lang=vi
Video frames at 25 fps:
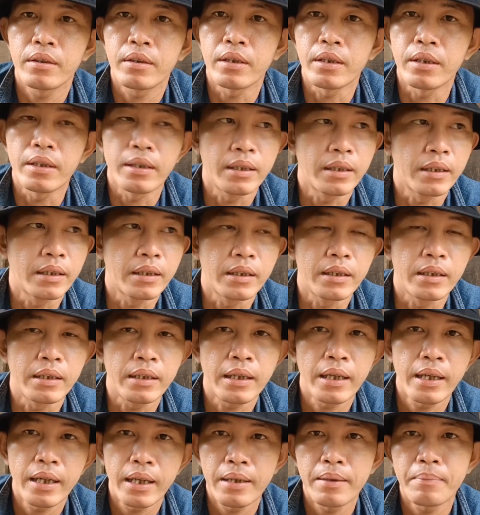thì
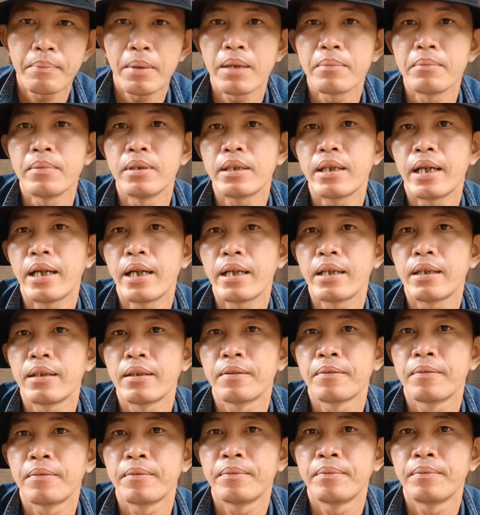hai ba bữa nay
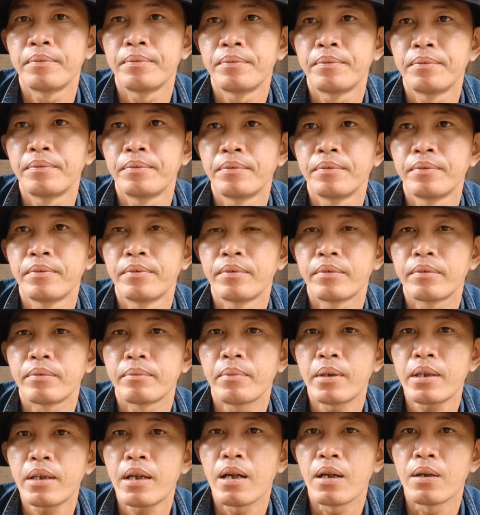
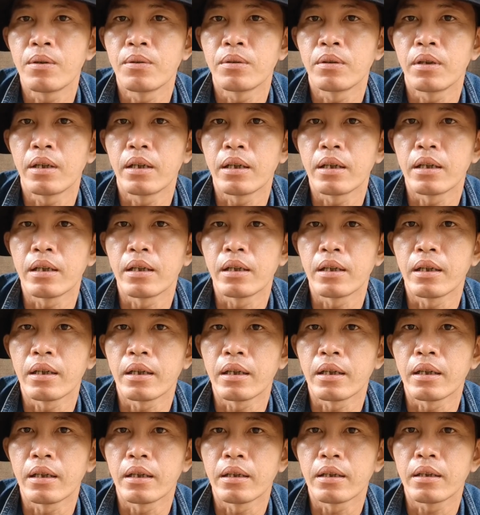bắt đầu
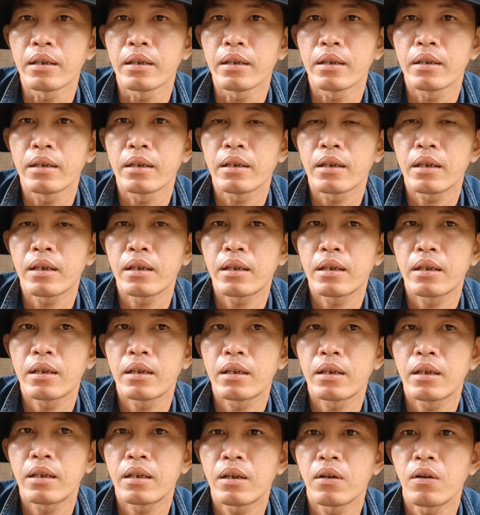là
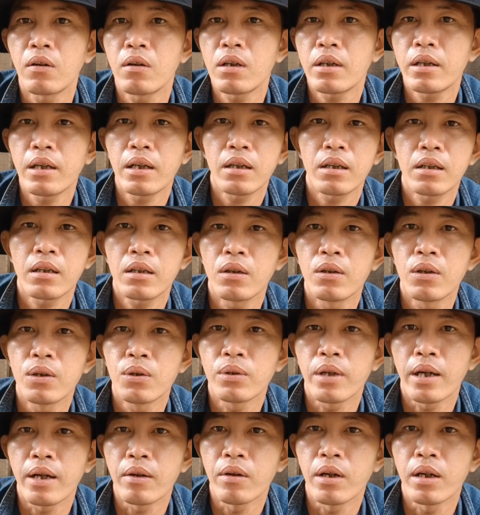có
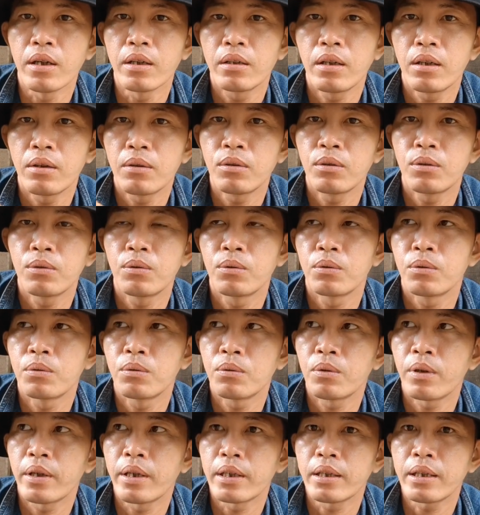cô nào ở đâu
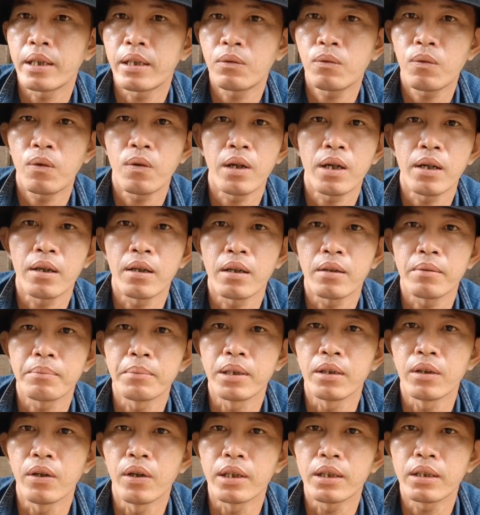ngoài Khánh Hòa
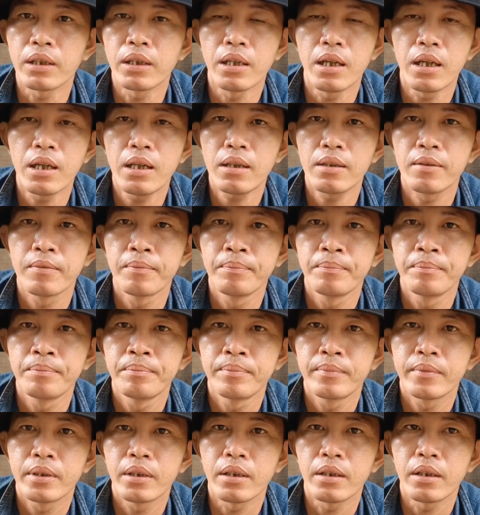Bình Thuận gì đó
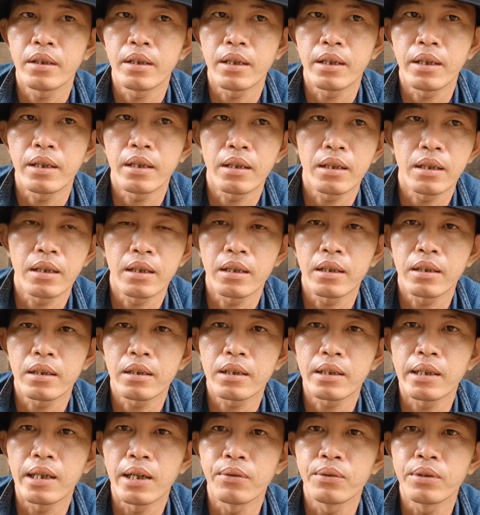à,
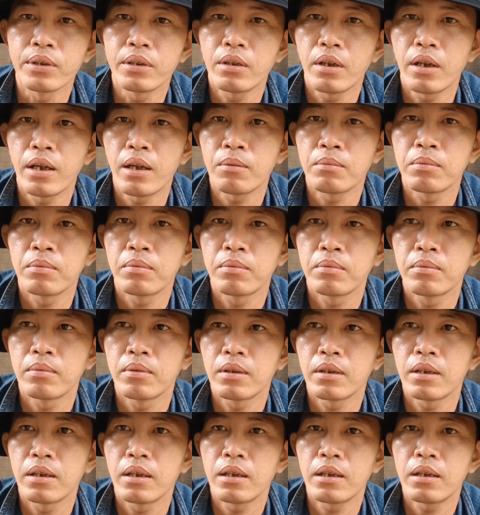à, gọi cho ông
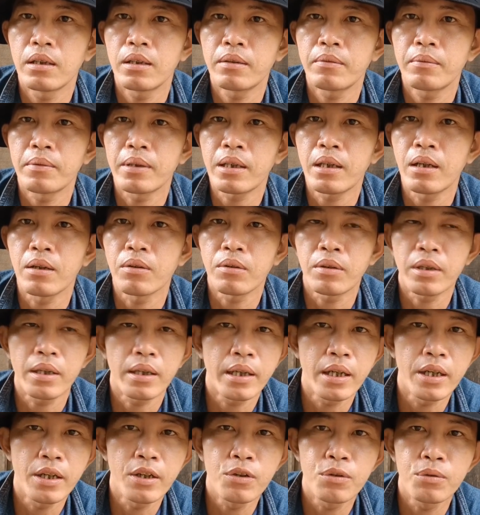đó, bắt đầu
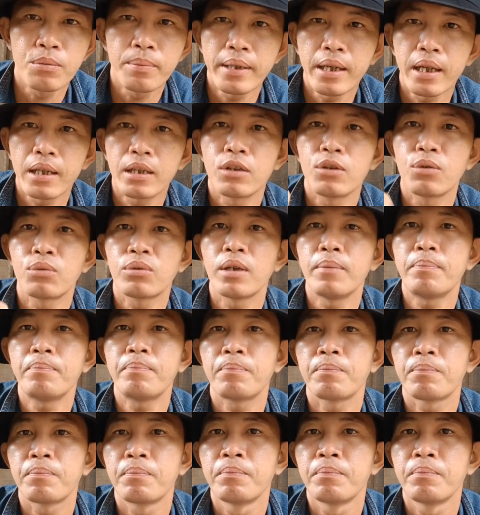kêu mấy anh YouTube